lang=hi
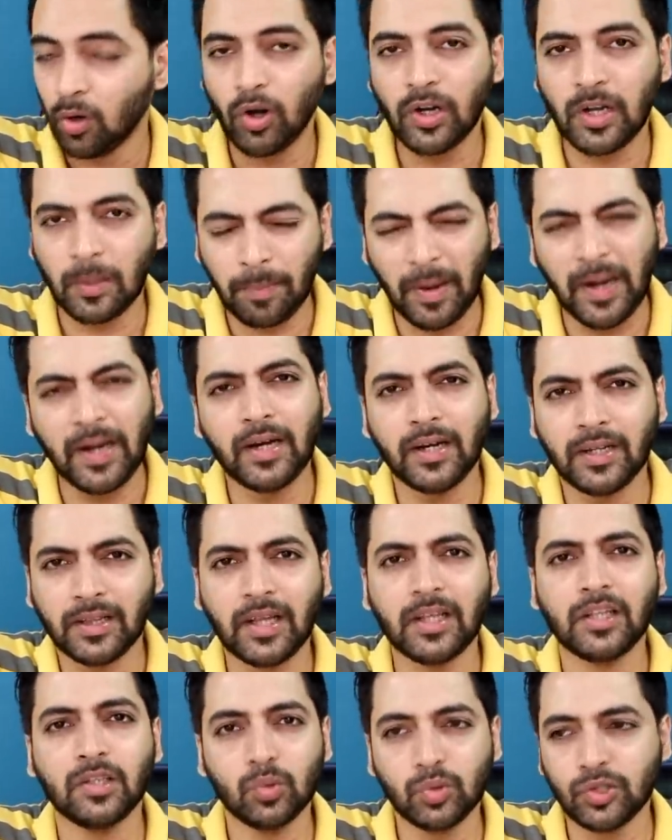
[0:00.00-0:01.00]
और डिपेंड
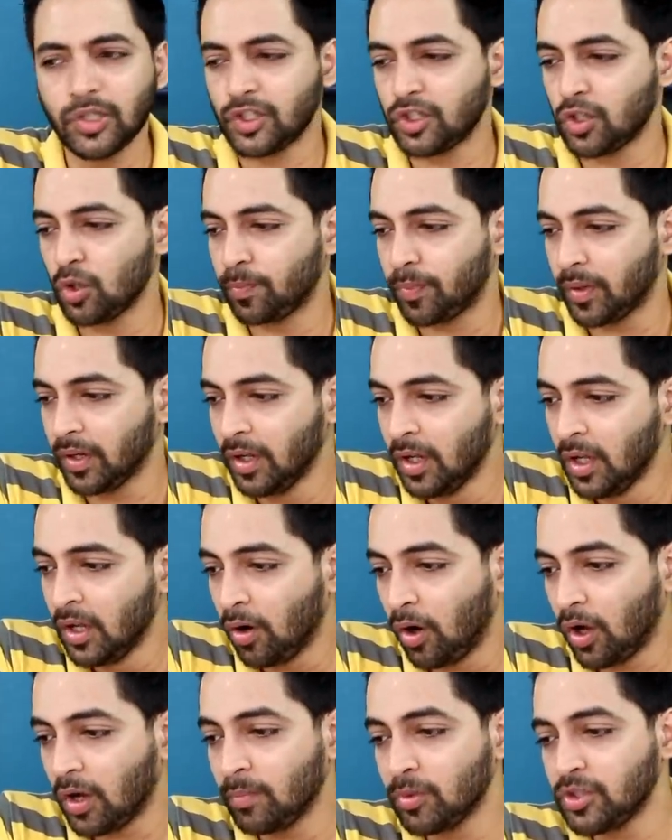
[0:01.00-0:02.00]
करता है यूसेज के ऊपर
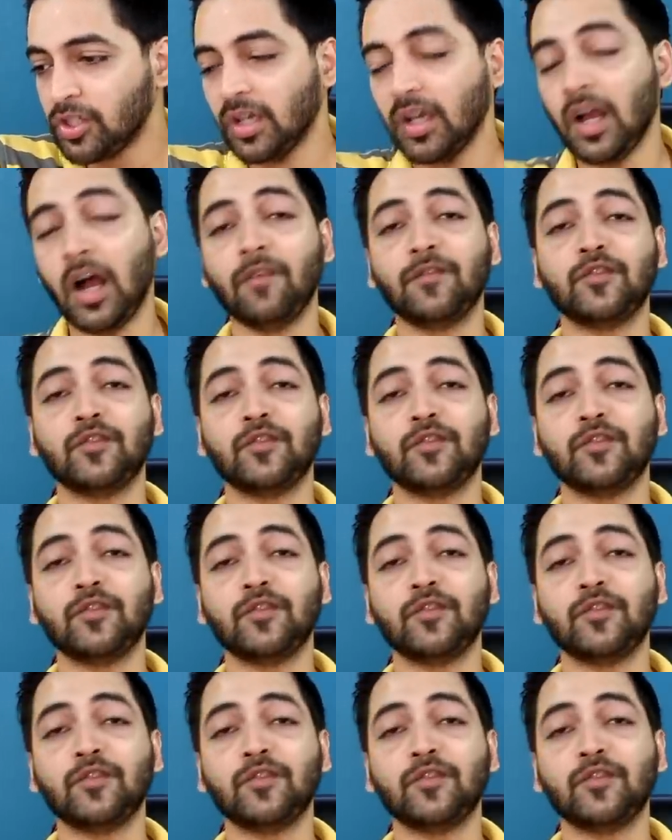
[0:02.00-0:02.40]
और मुझे